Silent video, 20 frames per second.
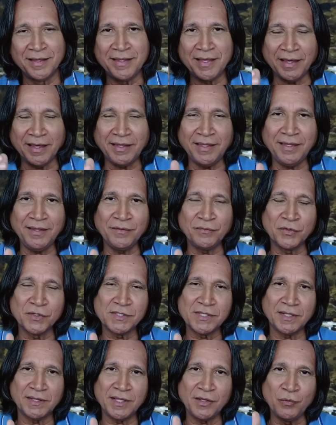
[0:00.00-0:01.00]
E aqui
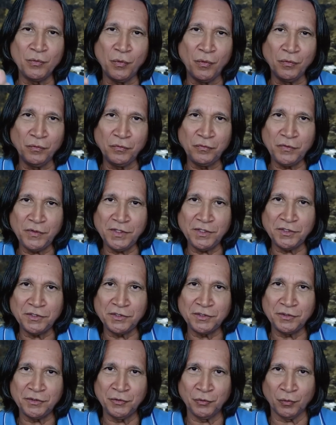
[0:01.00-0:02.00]
você tem um
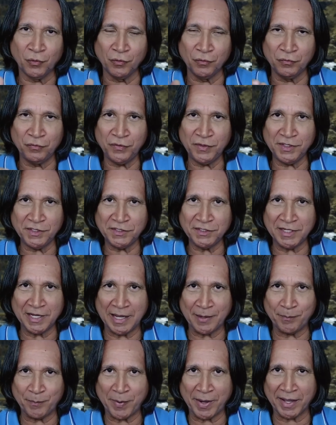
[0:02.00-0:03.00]
convite, e o convite
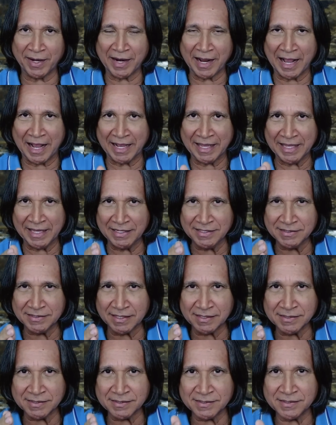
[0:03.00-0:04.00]
é para a
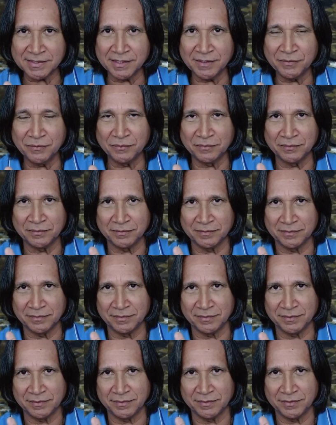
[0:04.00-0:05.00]
realização
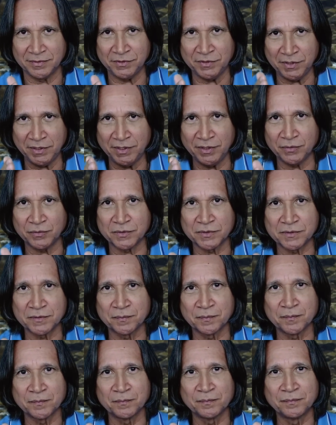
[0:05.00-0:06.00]
de Deus,
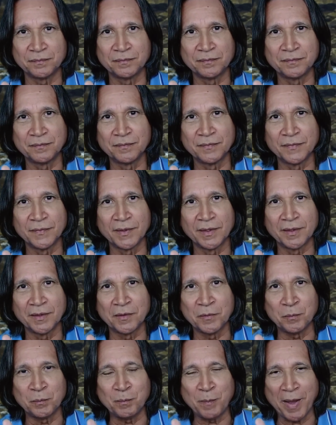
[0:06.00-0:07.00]

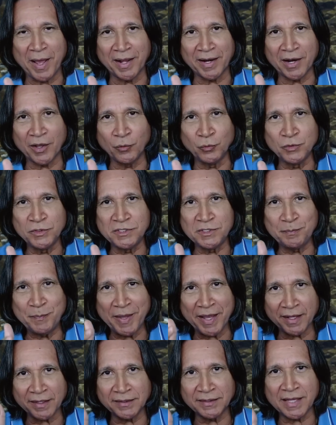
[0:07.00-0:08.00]
para o
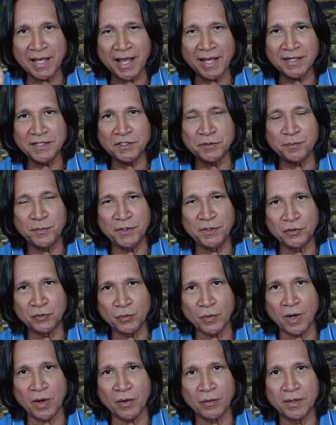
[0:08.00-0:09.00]
despertar
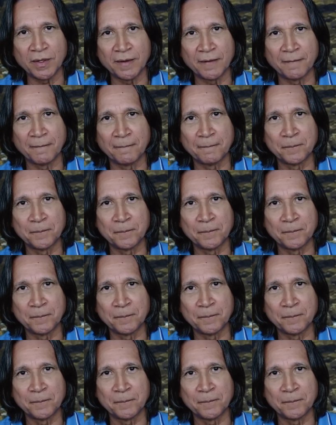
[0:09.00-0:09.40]
espiritual,